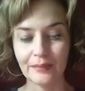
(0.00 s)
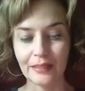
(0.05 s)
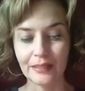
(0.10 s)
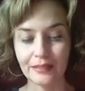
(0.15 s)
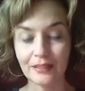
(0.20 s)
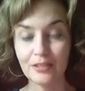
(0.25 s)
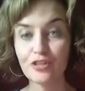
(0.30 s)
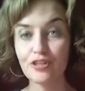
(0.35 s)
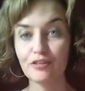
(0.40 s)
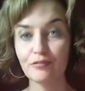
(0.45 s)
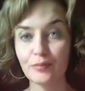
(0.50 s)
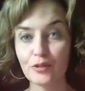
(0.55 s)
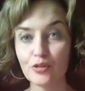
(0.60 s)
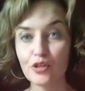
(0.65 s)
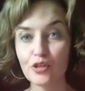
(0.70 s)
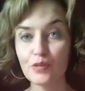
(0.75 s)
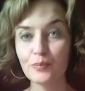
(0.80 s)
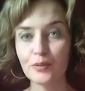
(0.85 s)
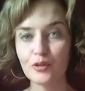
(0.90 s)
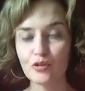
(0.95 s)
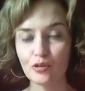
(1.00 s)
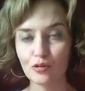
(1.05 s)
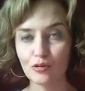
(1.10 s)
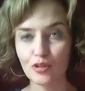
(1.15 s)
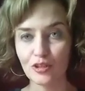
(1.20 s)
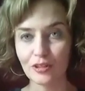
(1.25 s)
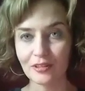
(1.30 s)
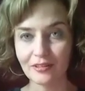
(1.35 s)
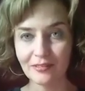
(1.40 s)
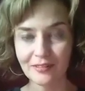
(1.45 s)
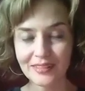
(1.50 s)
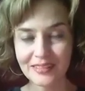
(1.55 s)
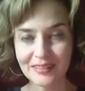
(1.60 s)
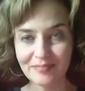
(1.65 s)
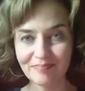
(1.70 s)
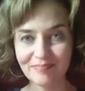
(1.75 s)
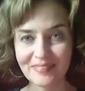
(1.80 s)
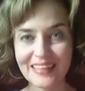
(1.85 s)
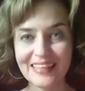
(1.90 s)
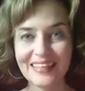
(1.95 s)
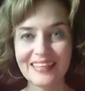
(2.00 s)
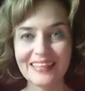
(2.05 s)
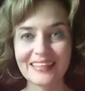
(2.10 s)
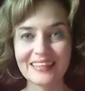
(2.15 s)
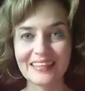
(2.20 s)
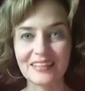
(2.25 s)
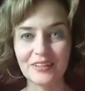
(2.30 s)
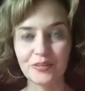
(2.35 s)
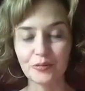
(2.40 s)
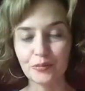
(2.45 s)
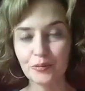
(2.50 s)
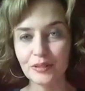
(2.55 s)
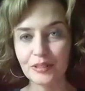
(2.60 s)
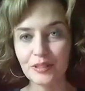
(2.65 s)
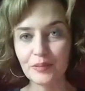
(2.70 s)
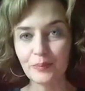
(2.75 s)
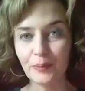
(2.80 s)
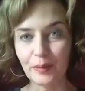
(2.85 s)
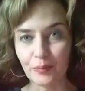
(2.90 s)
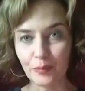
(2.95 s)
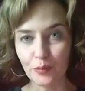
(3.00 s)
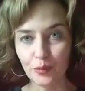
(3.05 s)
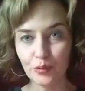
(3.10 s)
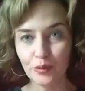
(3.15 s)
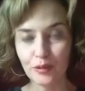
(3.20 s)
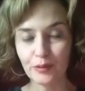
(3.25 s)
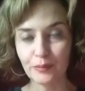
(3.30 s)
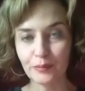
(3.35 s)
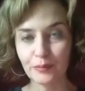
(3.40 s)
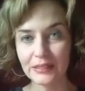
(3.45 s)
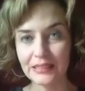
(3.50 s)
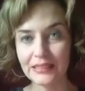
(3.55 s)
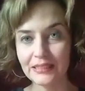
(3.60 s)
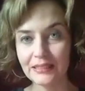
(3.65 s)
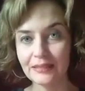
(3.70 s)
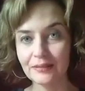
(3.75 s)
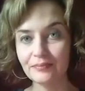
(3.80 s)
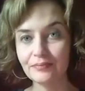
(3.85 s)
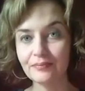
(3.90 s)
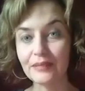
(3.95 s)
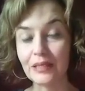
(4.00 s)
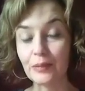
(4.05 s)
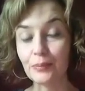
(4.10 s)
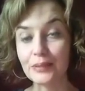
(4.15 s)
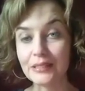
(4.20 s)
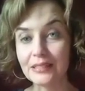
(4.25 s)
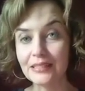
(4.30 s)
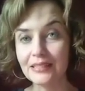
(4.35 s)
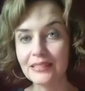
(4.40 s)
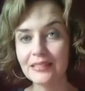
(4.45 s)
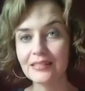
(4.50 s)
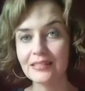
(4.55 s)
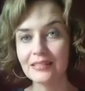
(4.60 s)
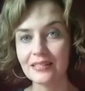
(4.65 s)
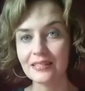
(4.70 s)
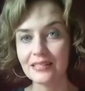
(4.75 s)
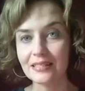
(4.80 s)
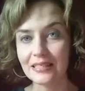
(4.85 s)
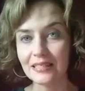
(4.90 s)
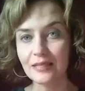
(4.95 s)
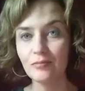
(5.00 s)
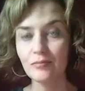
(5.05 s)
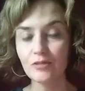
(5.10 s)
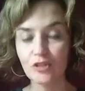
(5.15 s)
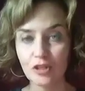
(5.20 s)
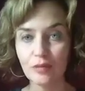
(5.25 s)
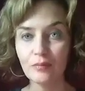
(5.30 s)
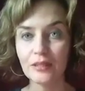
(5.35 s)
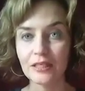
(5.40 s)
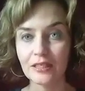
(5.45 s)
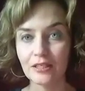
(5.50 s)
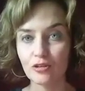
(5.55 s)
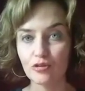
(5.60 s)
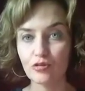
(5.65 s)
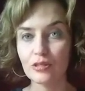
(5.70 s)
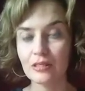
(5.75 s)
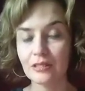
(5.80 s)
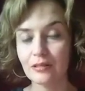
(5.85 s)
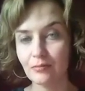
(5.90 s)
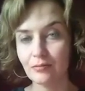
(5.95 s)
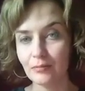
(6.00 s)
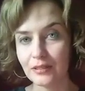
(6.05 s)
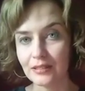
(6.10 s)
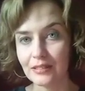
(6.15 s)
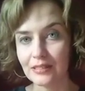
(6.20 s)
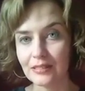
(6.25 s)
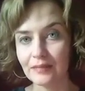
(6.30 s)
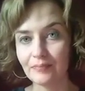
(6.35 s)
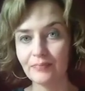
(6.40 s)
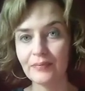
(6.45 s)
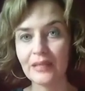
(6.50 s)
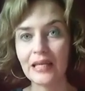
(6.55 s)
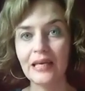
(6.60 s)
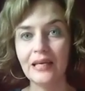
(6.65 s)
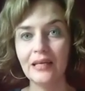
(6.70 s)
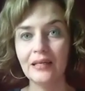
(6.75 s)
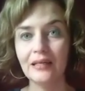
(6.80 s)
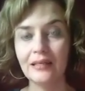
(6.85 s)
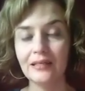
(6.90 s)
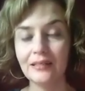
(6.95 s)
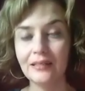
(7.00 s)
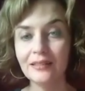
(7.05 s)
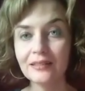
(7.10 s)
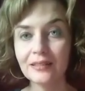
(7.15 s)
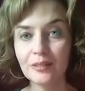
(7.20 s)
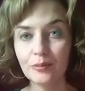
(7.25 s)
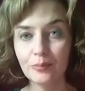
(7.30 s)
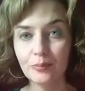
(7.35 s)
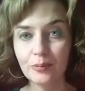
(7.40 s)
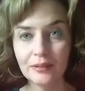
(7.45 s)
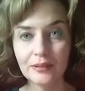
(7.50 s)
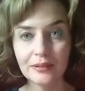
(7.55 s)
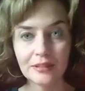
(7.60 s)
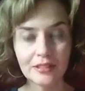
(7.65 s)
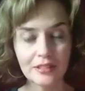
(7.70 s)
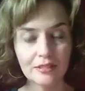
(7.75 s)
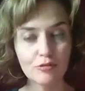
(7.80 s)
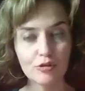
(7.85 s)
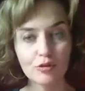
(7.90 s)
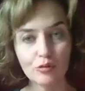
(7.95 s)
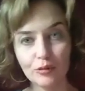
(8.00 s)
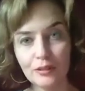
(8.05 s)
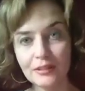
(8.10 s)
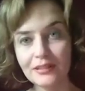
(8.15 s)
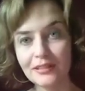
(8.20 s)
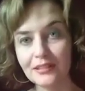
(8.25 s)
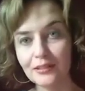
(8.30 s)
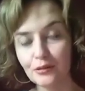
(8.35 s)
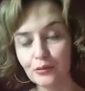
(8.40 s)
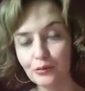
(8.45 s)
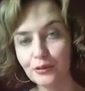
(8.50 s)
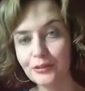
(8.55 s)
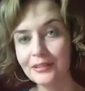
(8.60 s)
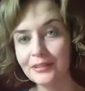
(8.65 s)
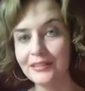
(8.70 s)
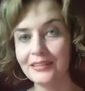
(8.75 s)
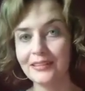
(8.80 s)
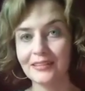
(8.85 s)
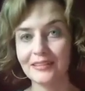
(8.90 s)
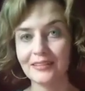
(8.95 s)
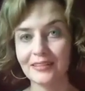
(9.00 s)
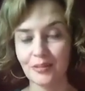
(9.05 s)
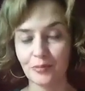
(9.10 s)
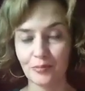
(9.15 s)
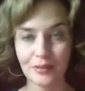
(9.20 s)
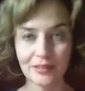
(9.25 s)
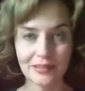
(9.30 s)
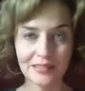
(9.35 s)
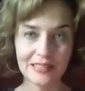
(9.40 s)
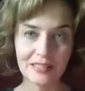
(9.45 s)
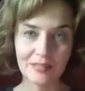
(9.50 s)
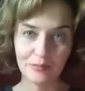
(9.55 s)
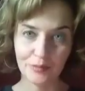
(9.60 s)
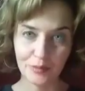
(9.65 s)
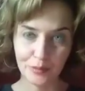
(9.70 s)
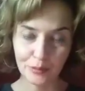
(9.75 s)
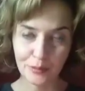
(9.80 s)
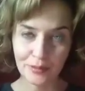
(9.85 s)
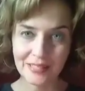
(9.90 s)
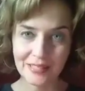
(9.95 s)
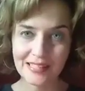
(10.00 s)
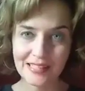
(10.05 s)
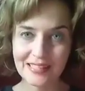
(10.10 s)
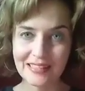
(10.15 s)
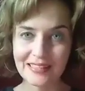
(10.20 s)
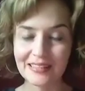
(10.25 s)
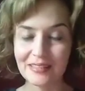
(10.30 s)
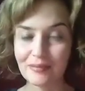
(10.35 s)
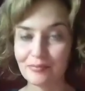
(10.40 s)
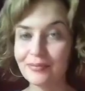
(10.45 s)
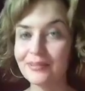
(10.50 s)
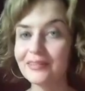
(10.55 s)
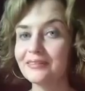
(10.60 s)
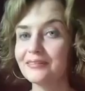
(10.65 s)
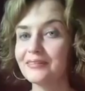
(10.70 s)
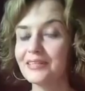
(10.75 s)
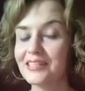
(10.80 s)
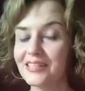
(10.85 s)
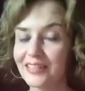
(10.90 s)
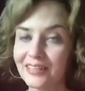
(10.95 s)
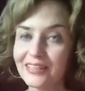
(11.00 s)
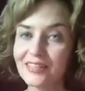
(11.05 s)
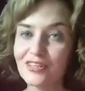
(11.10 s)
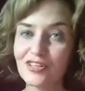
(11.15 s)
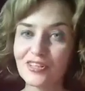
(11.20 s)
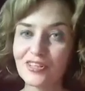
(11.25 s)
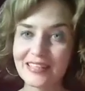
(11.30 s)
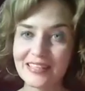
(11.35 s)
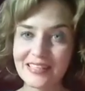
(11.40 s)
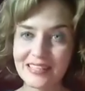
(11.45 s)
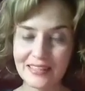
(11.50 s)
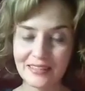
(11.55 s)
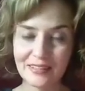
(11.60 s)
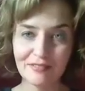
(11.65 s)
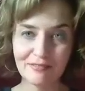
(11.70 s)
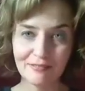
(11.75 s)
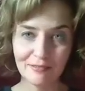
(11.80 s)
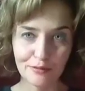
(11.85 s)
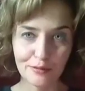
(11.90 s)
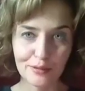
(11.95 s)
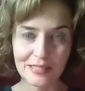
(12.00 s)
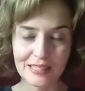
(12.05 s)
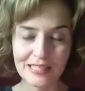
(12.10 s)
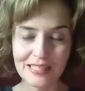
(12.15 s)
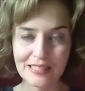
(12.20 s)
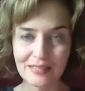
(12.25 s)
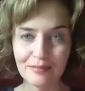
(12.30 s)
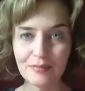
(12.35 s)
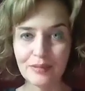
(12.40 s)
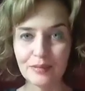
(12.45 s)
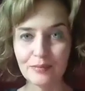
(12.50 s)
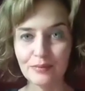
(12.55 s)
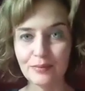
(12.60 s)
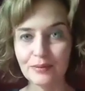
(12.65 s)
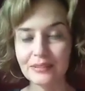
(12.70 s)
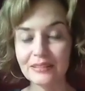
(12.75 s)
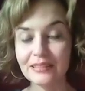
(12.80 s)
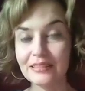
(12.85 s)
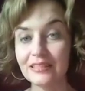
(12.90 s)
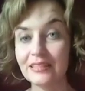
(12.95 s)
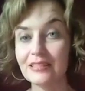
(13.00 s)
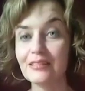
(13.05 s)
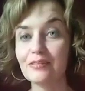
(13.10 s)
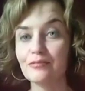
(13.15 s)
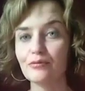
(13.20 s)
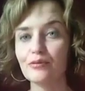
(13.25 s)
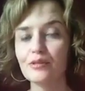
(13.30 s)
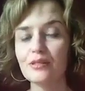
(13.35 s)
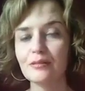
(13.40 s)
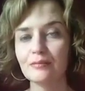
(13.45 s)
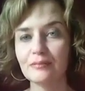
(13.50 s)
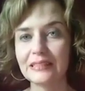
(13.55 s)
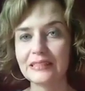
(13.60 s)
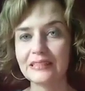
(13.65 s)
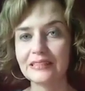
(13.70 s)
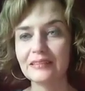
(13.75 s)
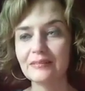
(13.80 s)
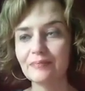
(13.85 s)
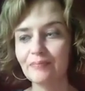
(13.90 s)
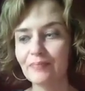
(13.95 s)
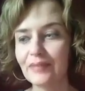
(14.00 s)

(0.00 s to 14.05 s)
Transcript: Однажды в мою жизнь пришел человек, который помог мне определиться с тем, чем я хочу заниматься. И это было не в школьные годы, и это было не в юности, это было в достаточно зрелом возрасте, мне было 38 лет.